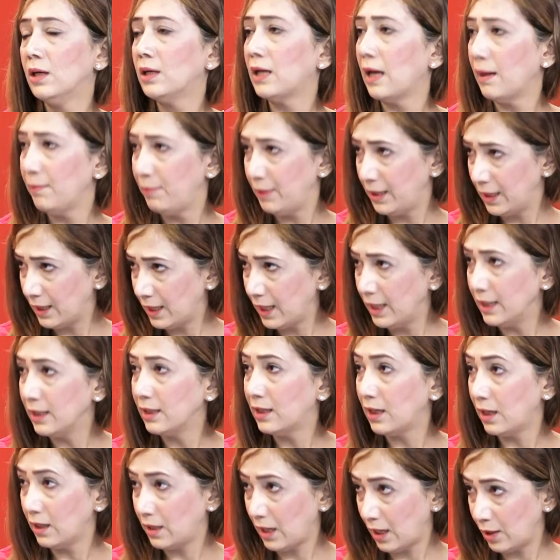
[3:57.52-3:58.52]
केबिल का
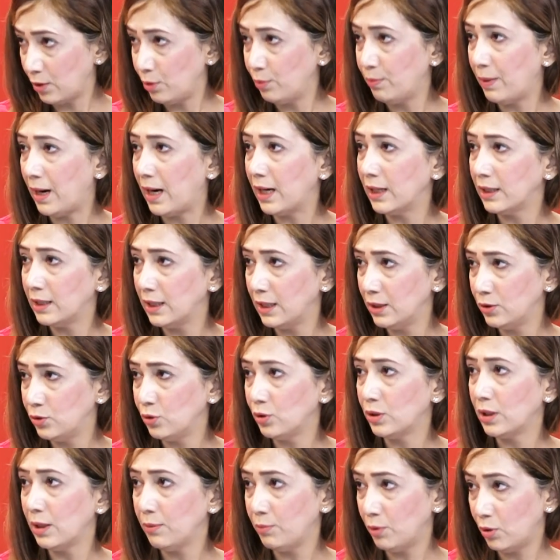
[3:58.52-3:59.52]
इनका कारोबार था
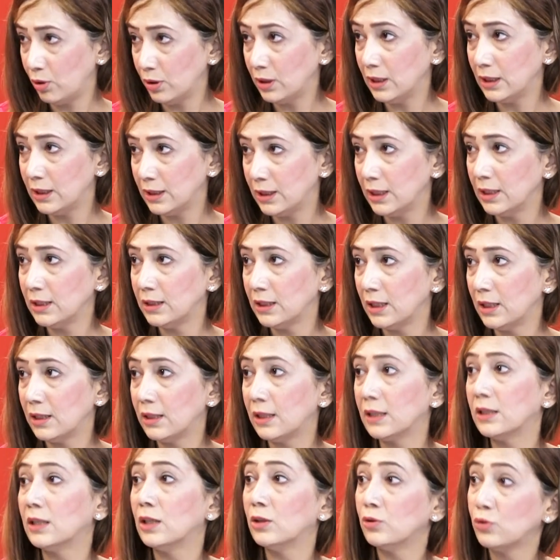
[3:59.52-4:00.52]
जो कि बहुत हम्म। अच्छा चल
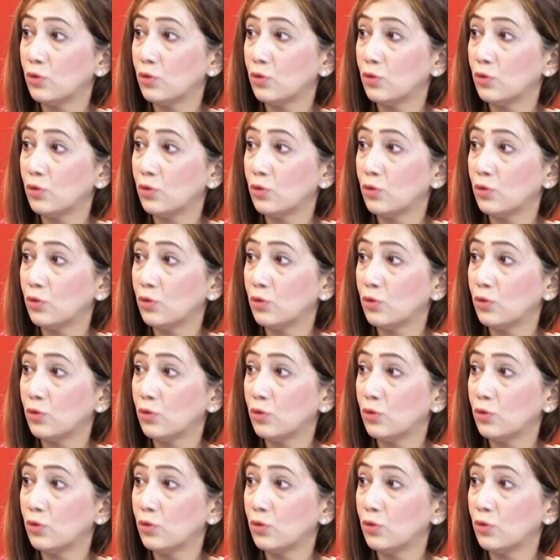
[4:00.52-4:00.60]
रहा था